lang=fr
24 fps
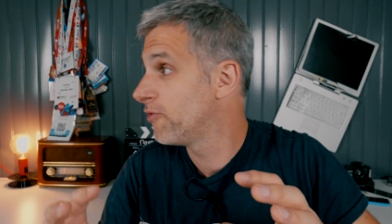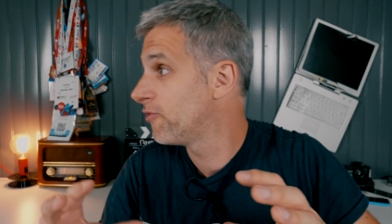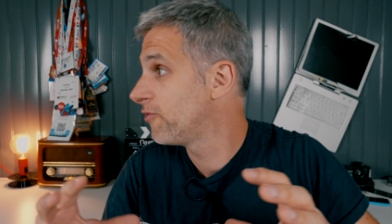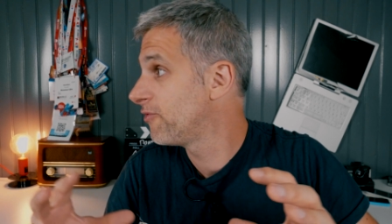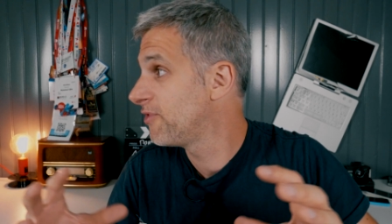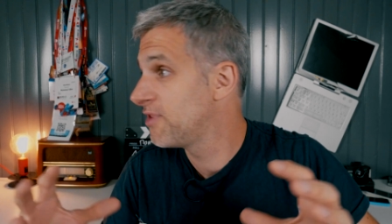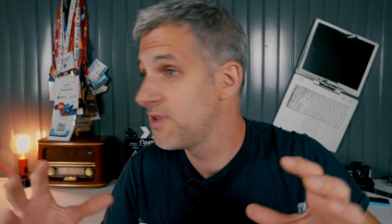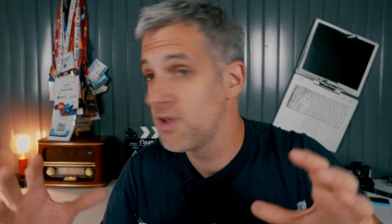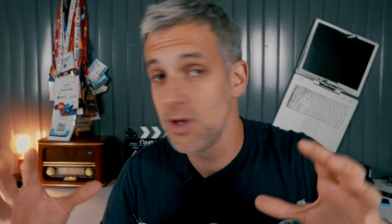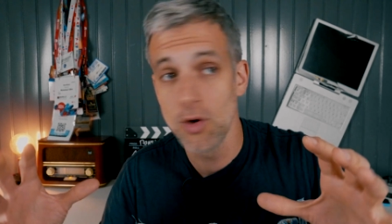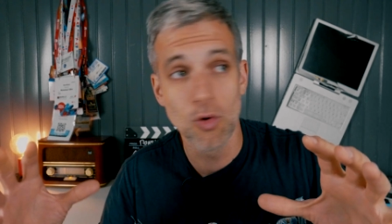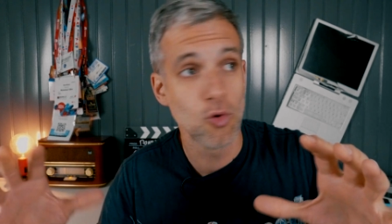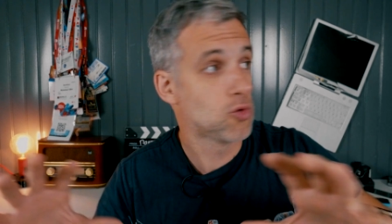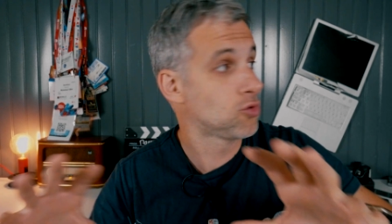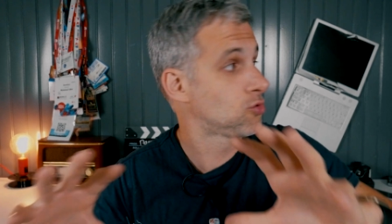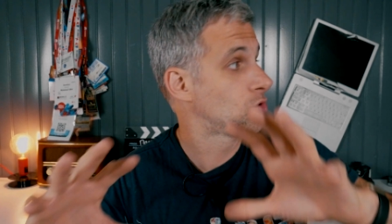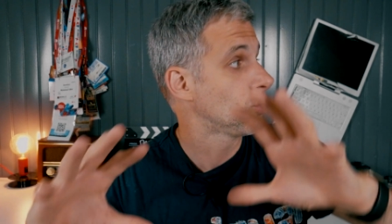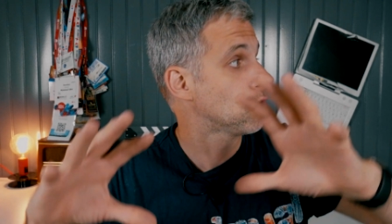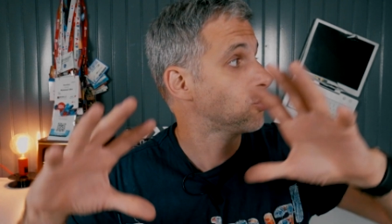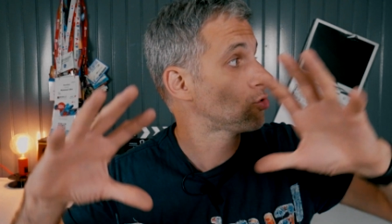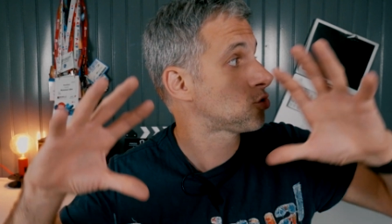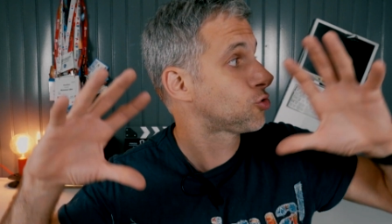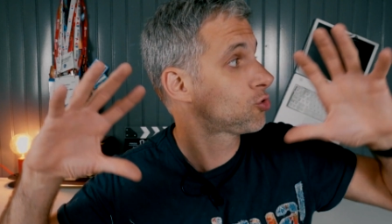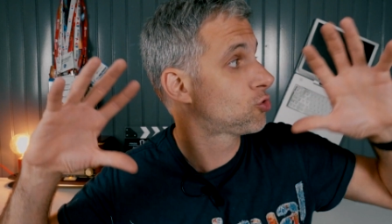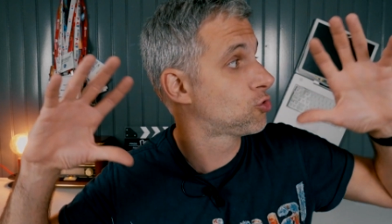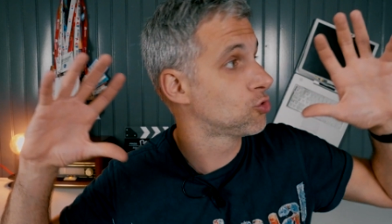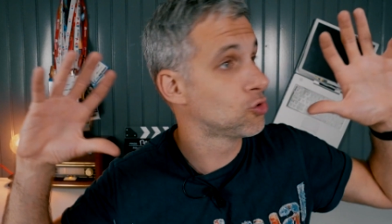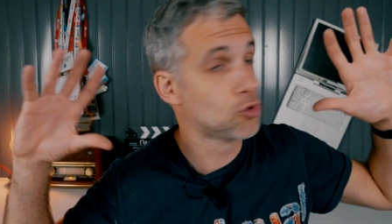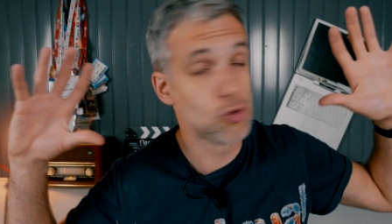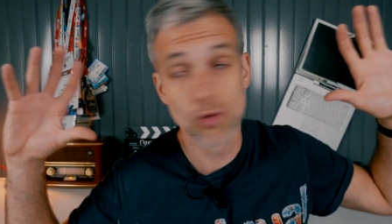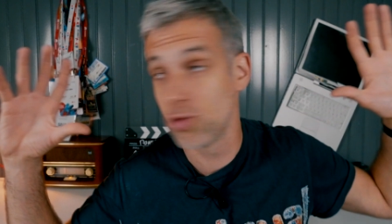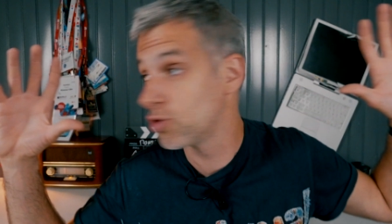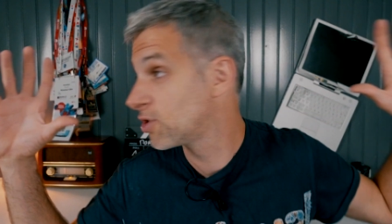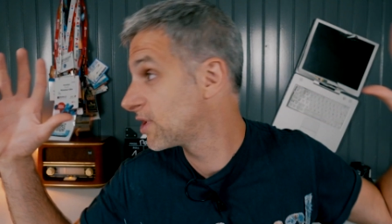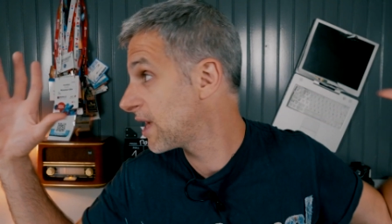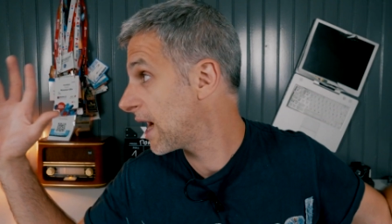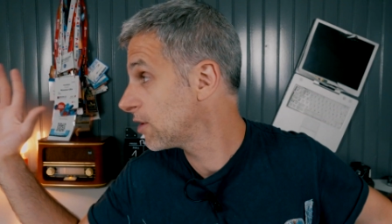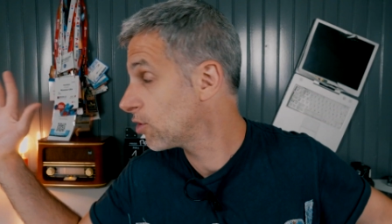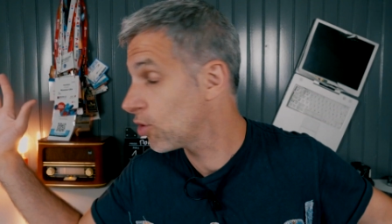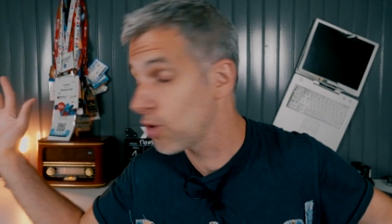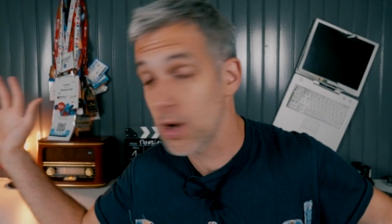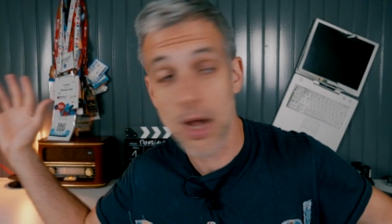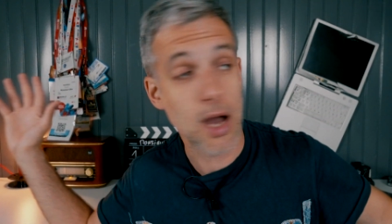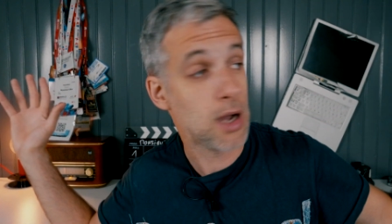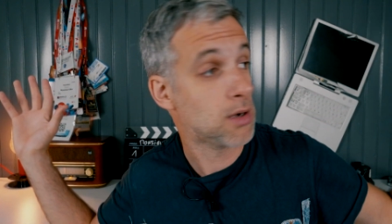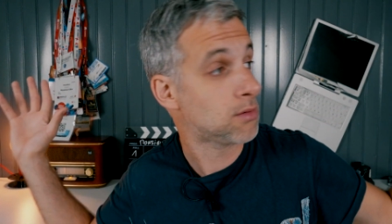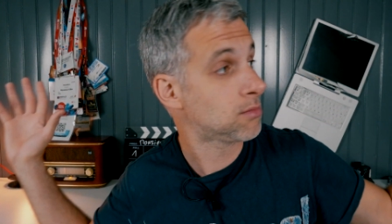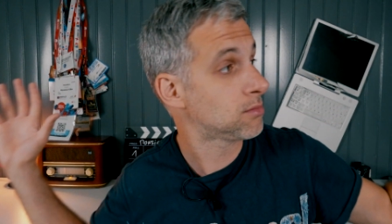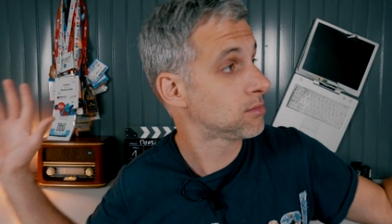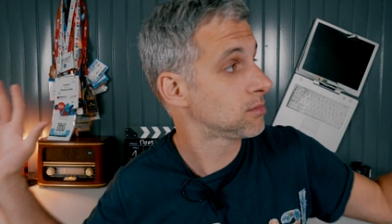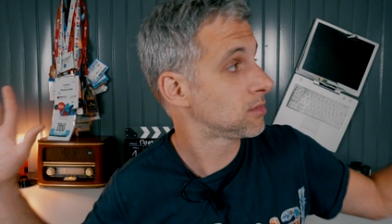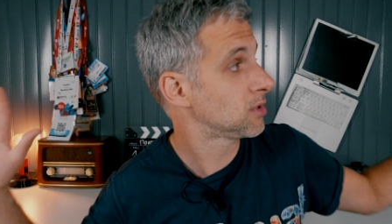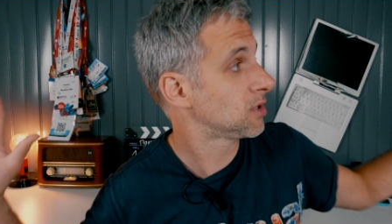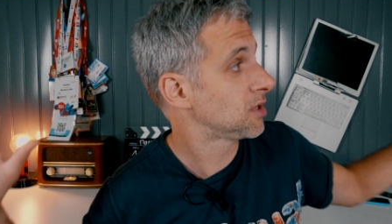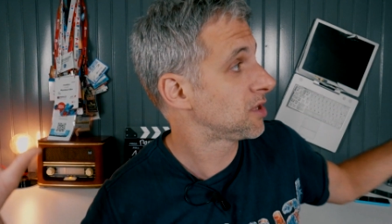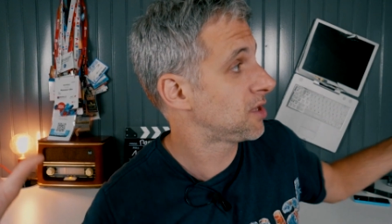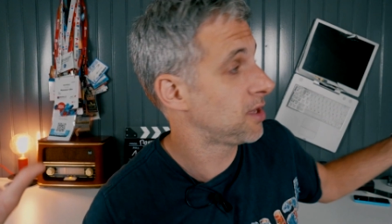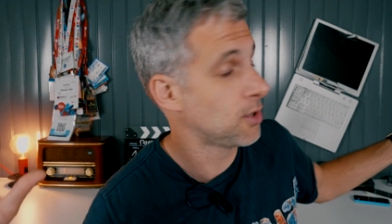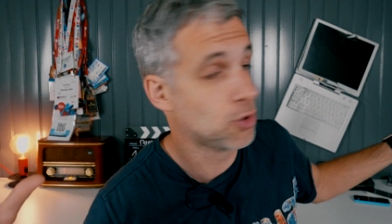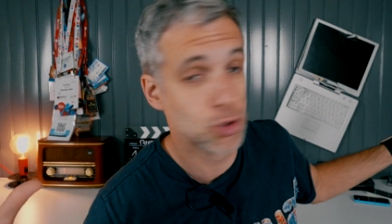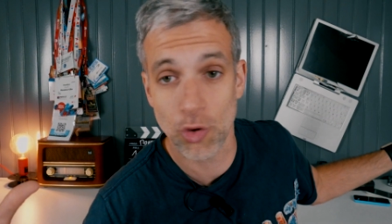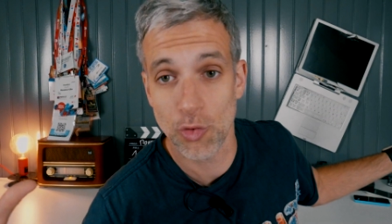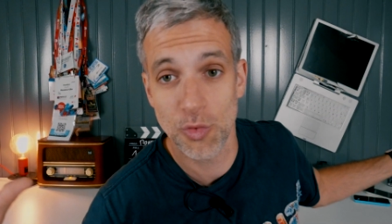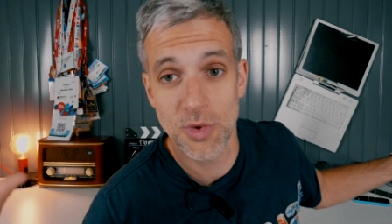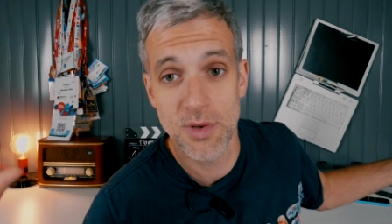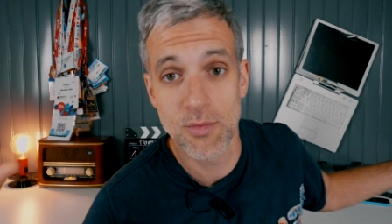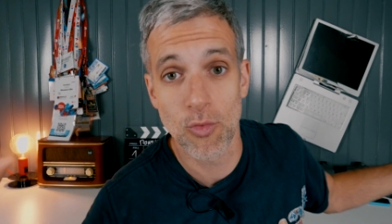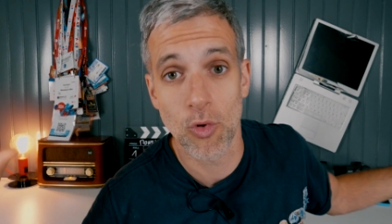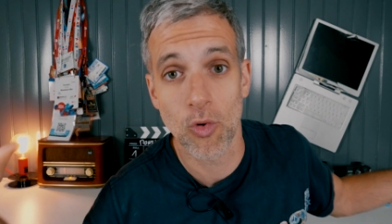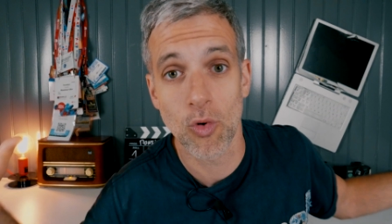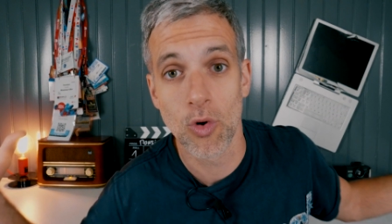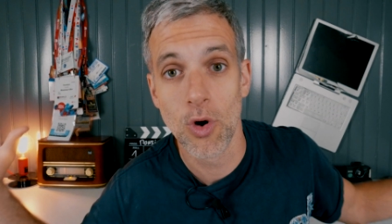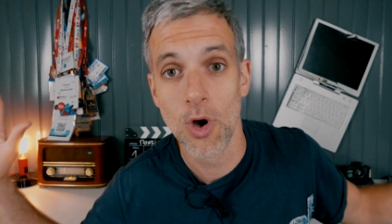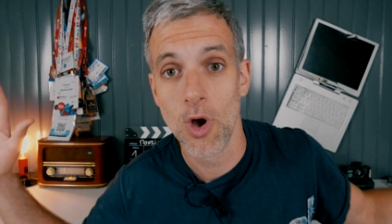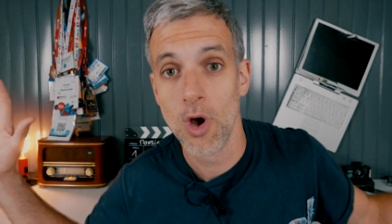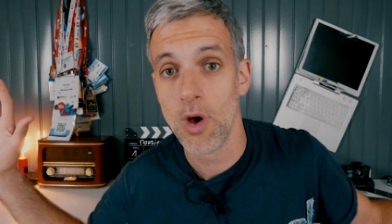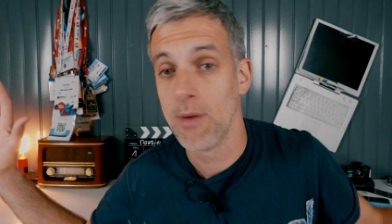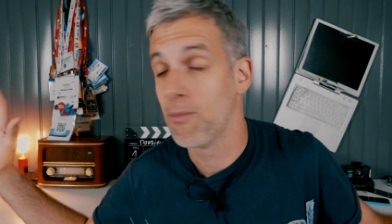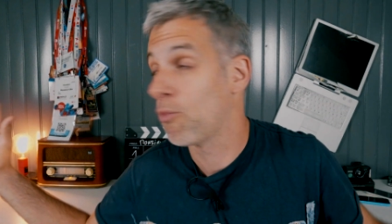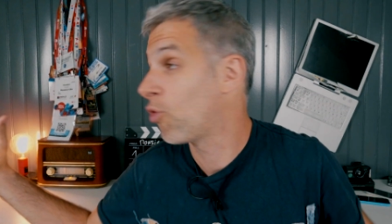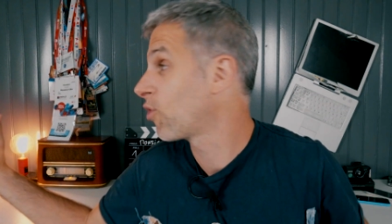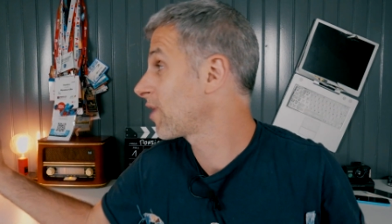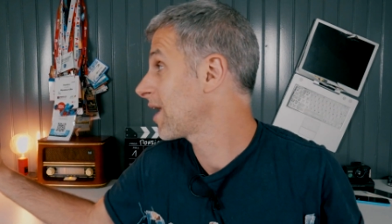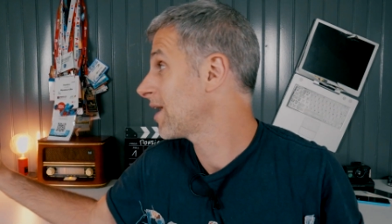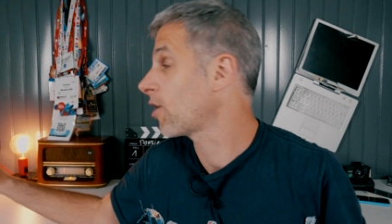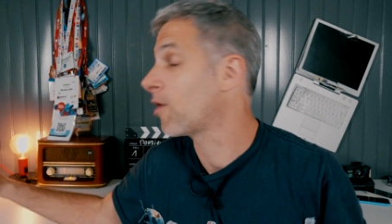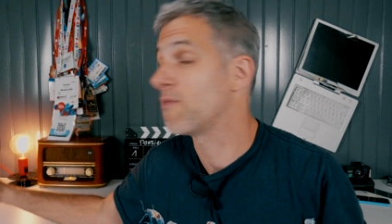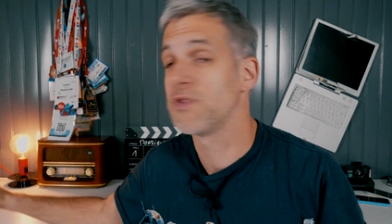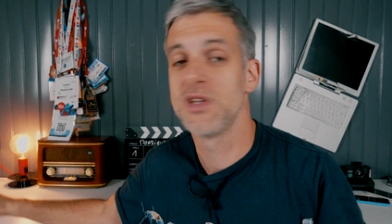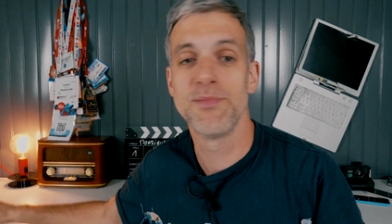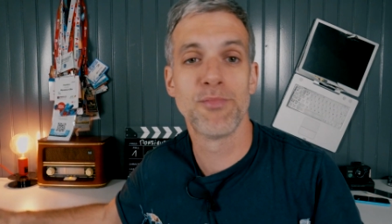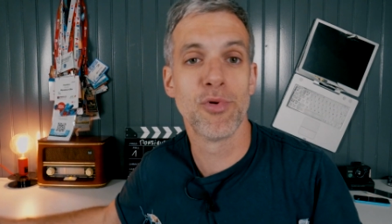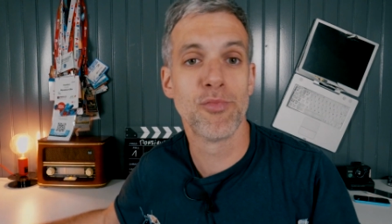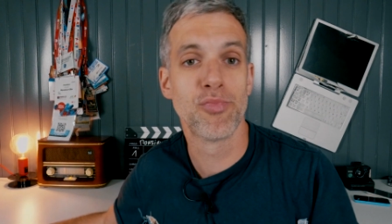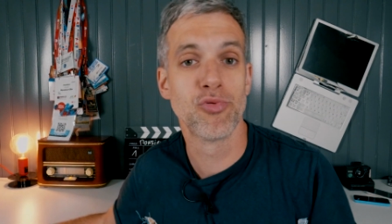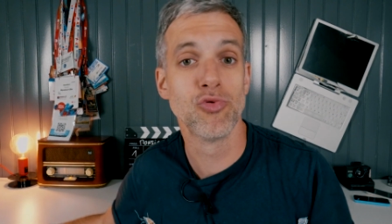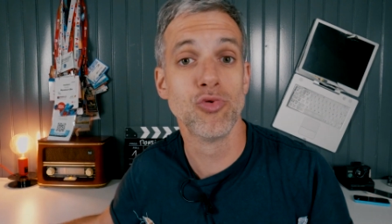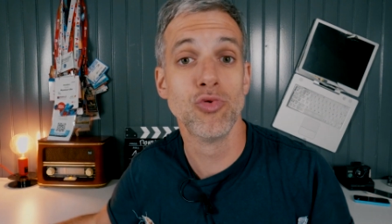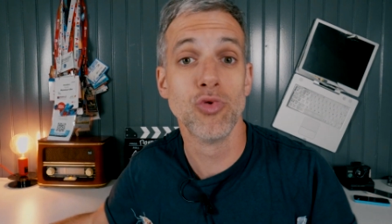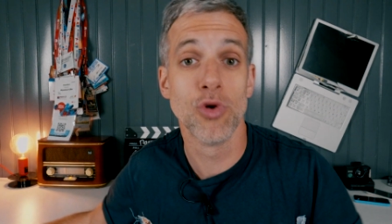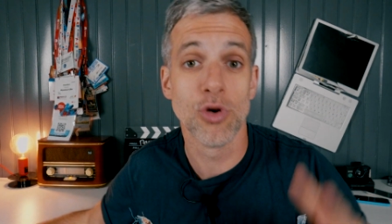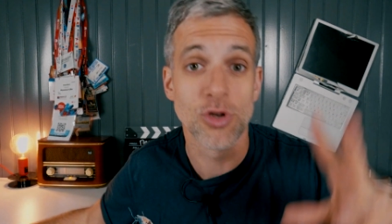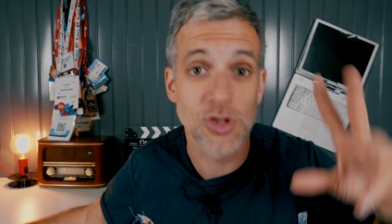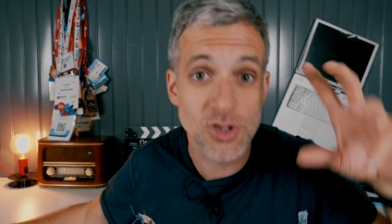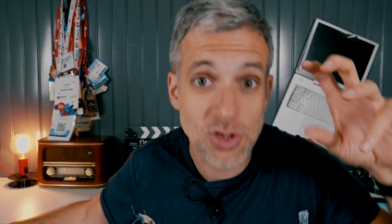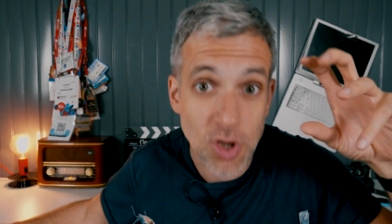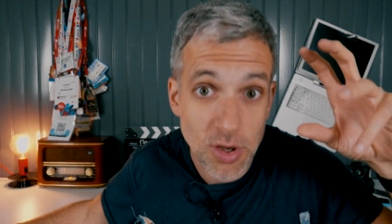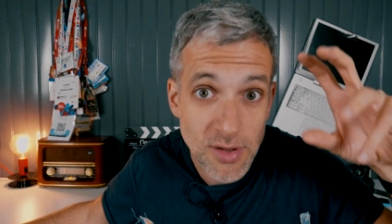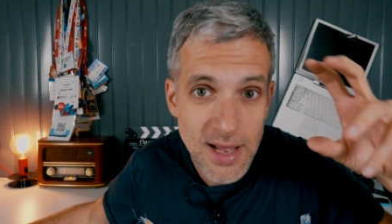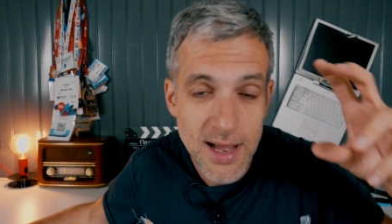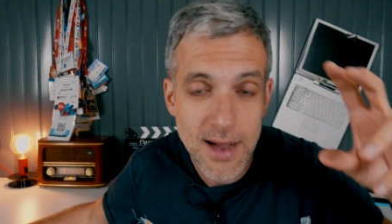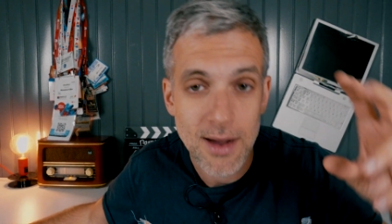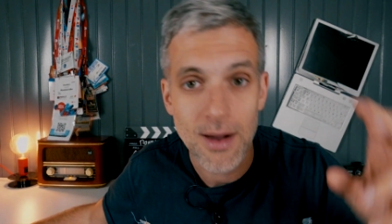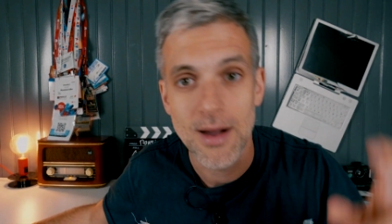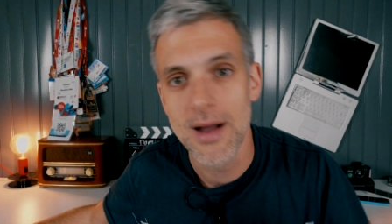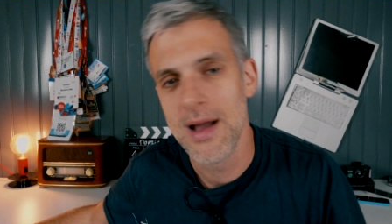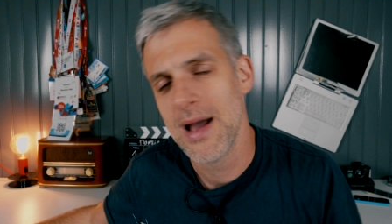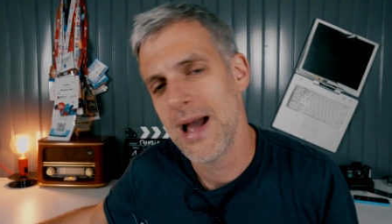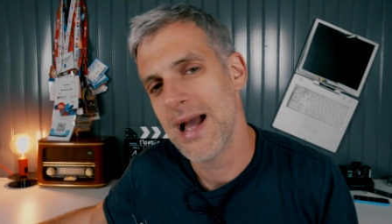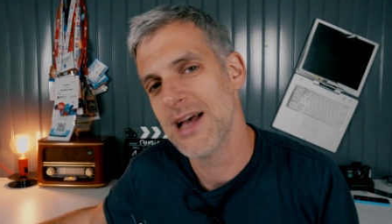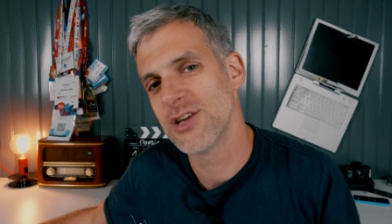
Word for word: vidéos dans ce cadre-là qui est aujourd'hui mon, cadre un petit peu plus euh, standard.